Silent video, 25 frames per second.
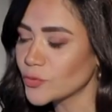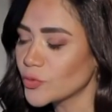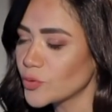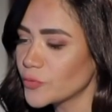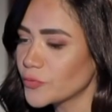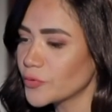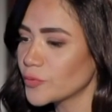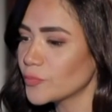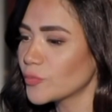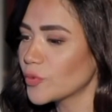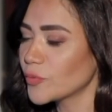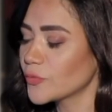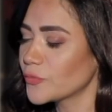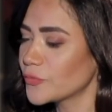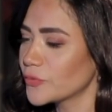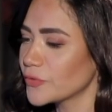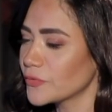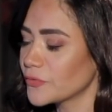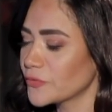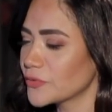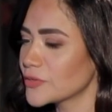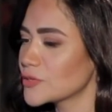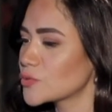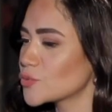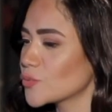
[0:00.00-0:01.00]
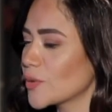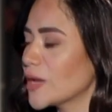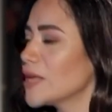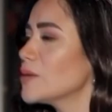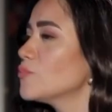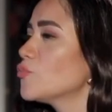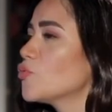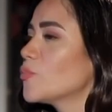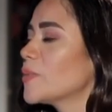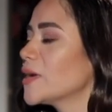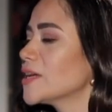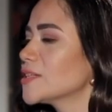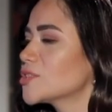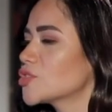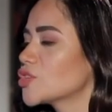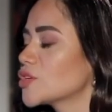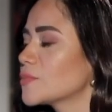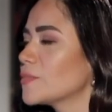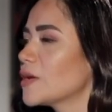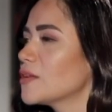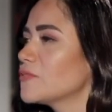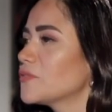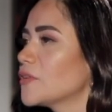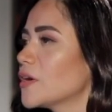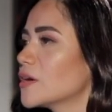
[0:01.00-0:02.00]
ادخل في, الم... في السؤال مباشر
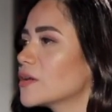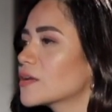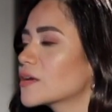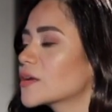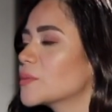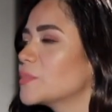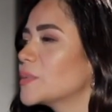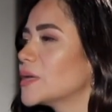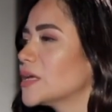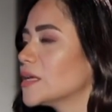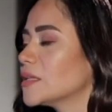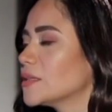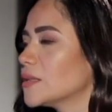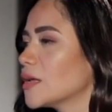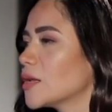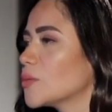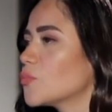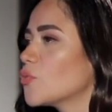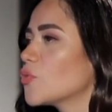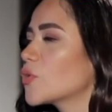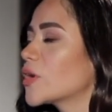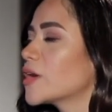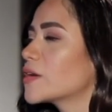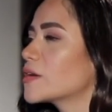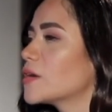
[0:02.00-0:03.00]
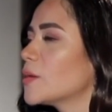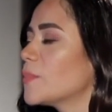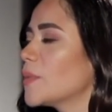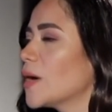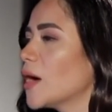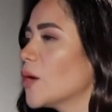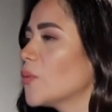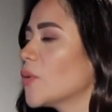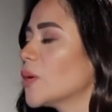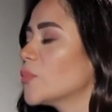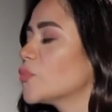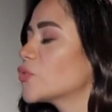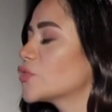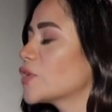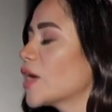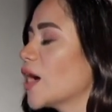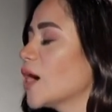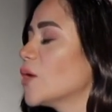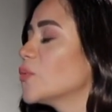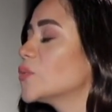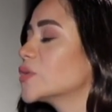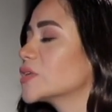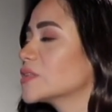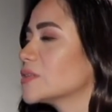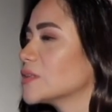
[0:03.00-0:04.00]
ما الفارق بين الموجه الرابعه
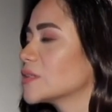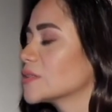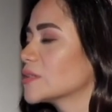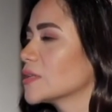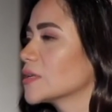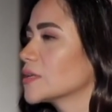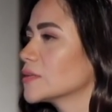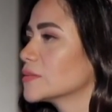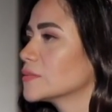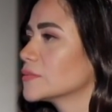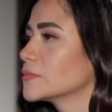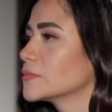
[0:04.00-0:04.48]
ومتحور دلتا